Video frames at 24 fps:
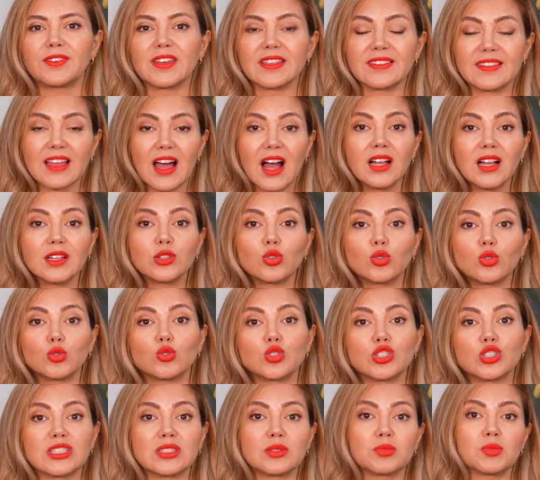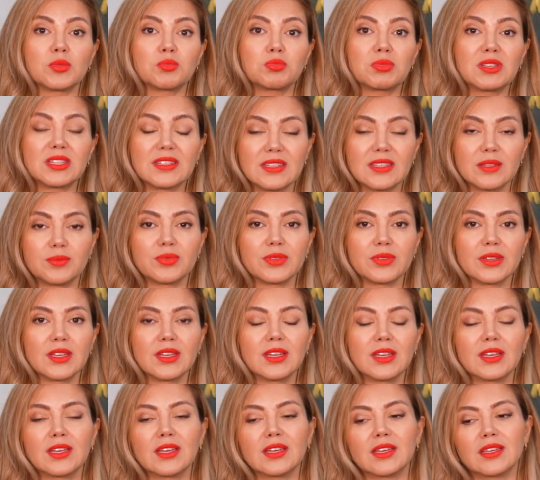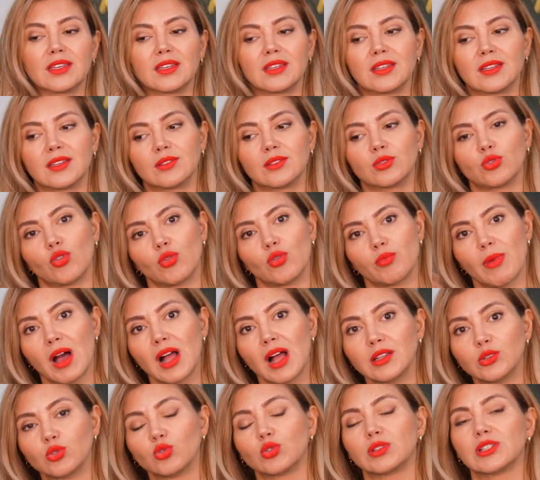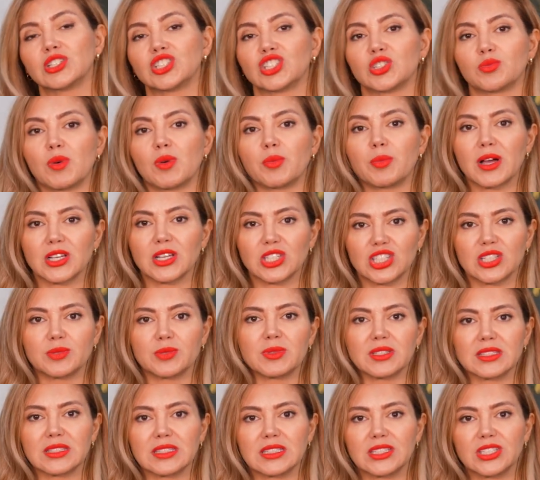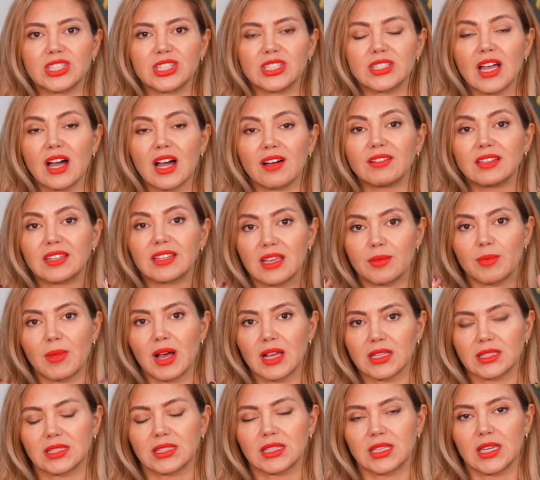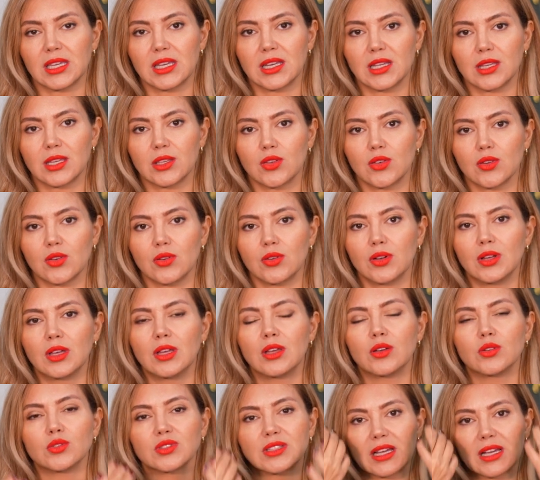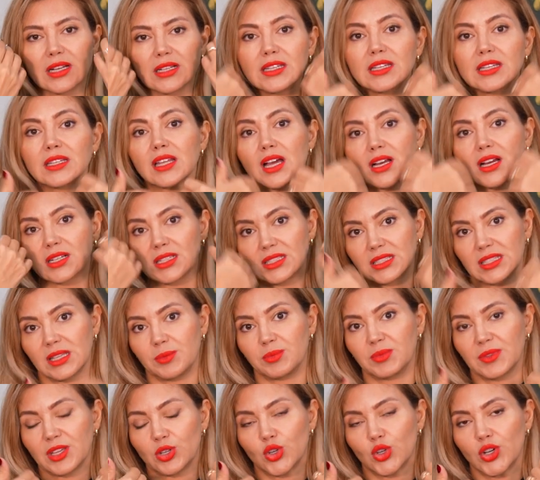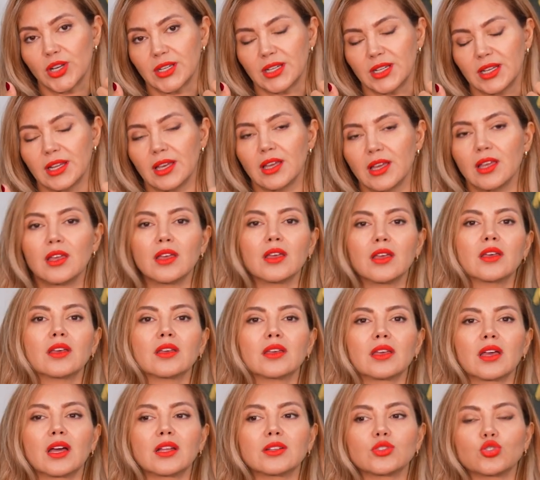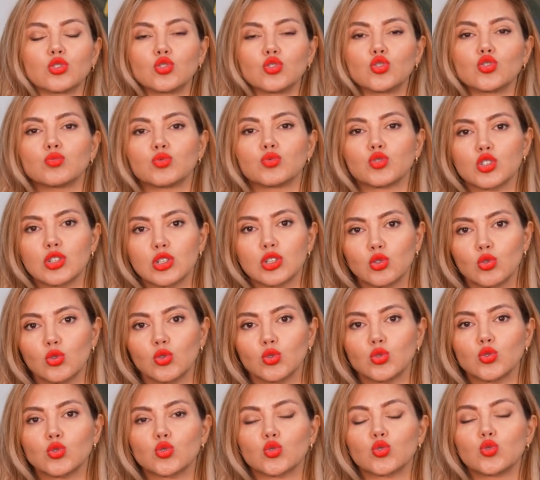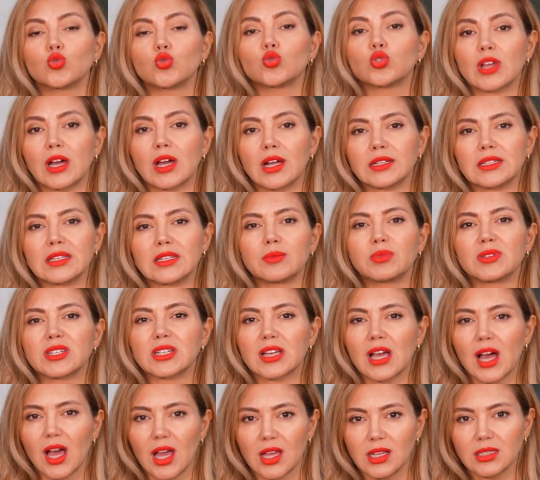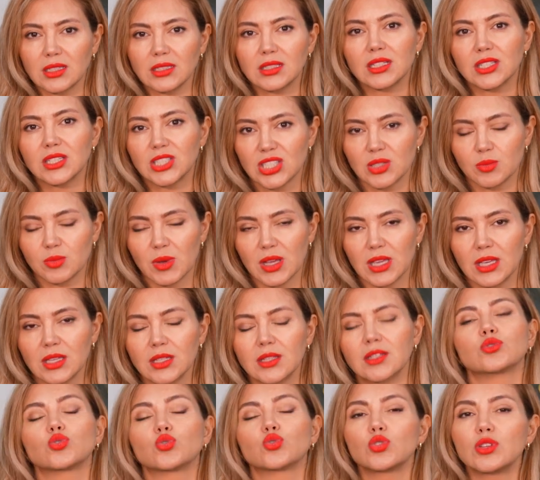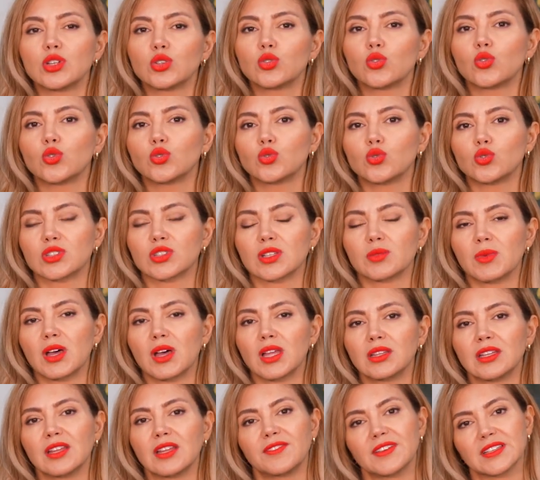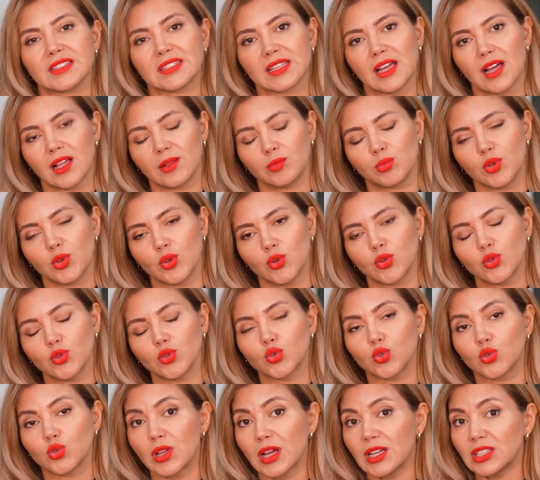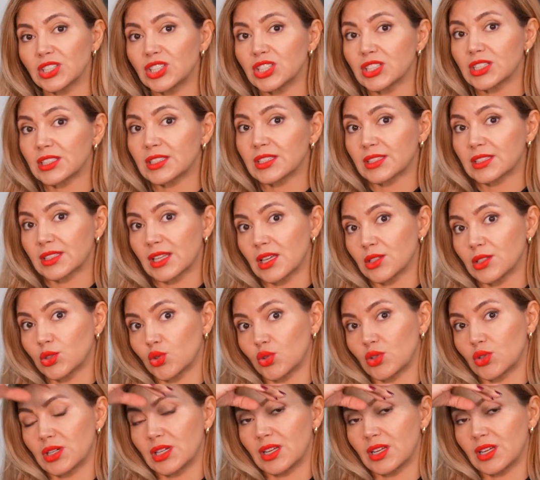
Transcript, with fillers: fetal donuşunun bitip e, normal dolaşıma başlaması için hava teması gerekiyor. Özellikle yanak reseptörleriyle. Yani çocuğum suya doğdu, su yutar diye bir kaygı taşımayın. Suya doğduğu zaman nefes almıyor. Sudan çıktıktan sonra